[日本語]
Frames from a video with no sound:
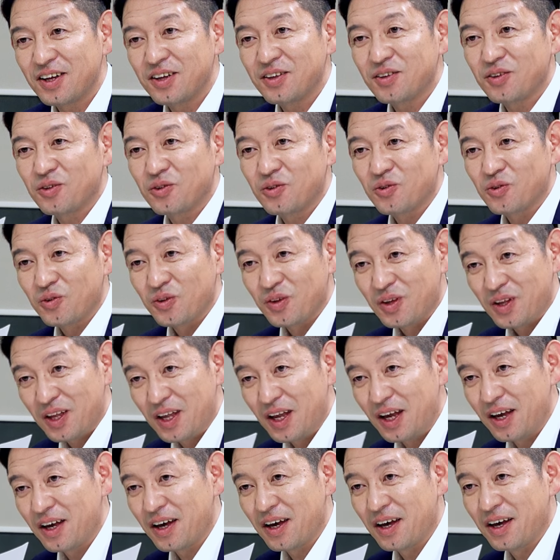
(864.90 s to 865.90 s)
ネット
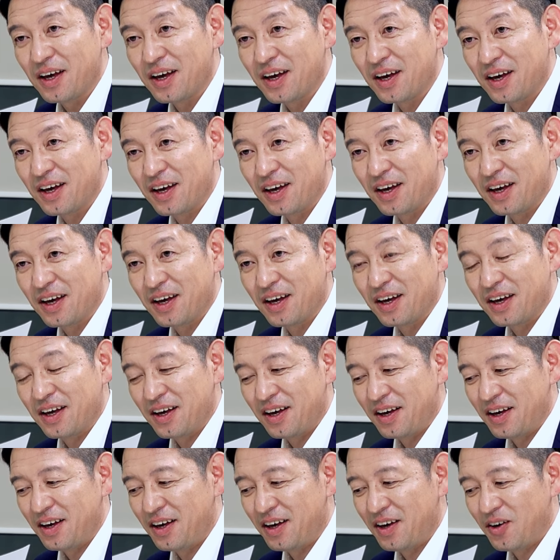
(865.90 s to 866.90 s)
で、
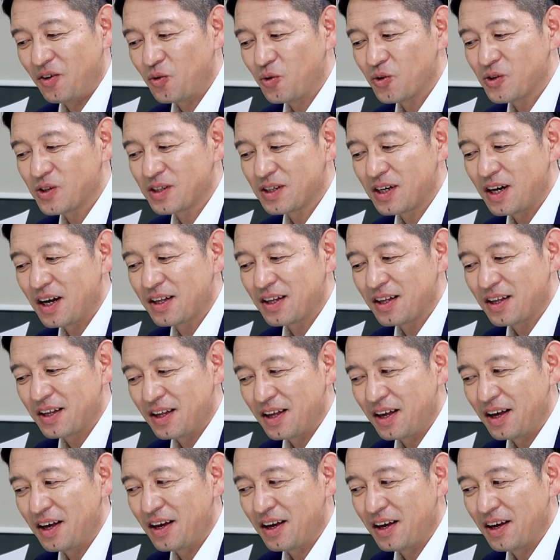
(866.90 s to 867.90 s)
はい、えー、を使っ
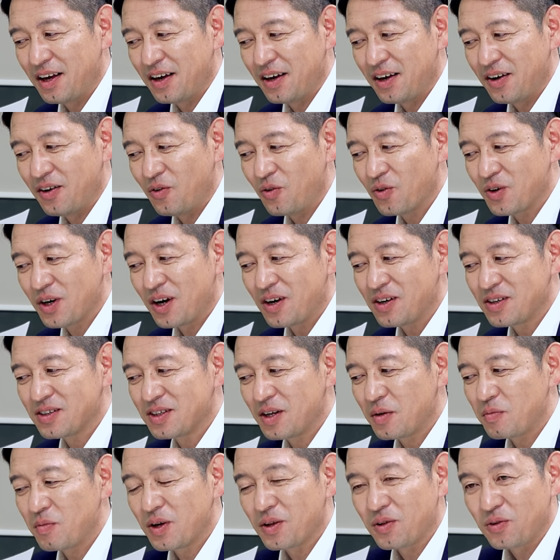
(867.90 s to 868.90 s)
てお客
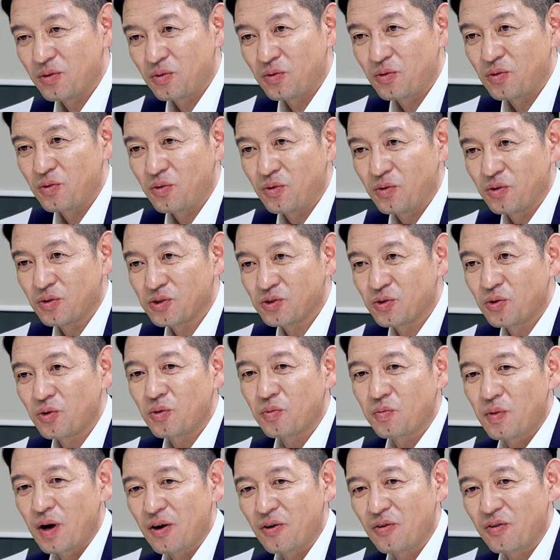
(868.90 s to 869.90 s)
様とこう
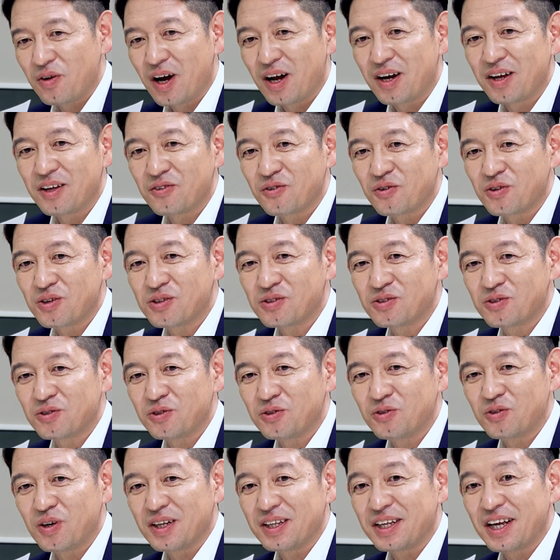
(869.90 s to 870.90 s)
商売をやり取りす
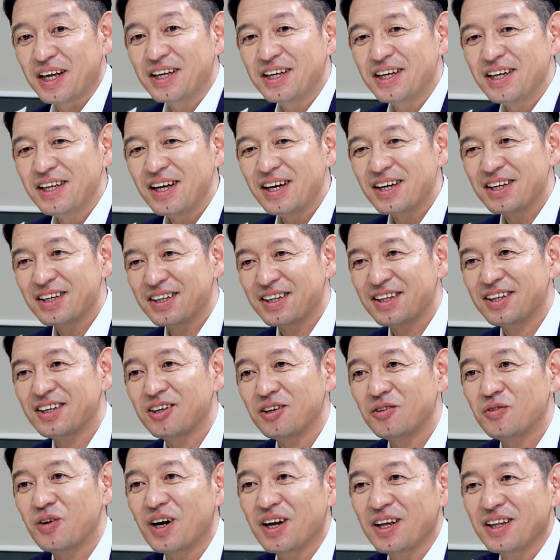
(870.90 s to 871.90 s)
るのはできないって
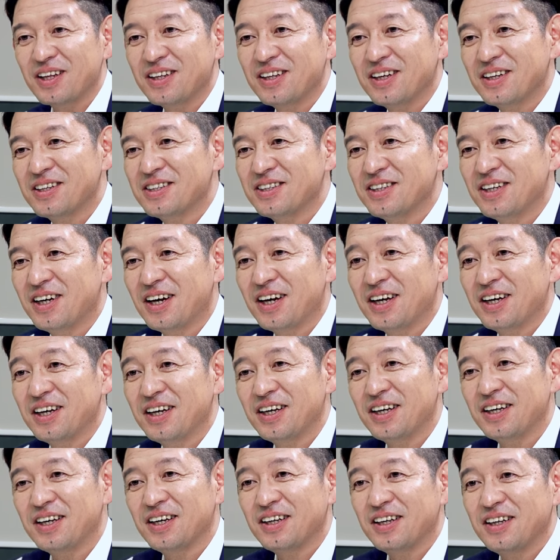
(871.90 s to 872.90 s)
言われてた時
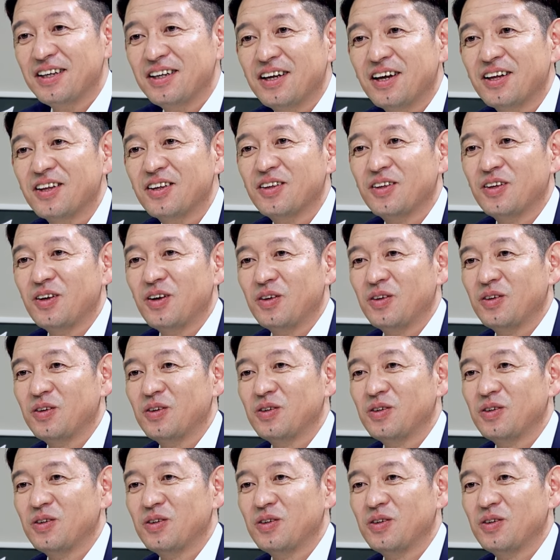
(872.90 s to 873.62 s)
代だったん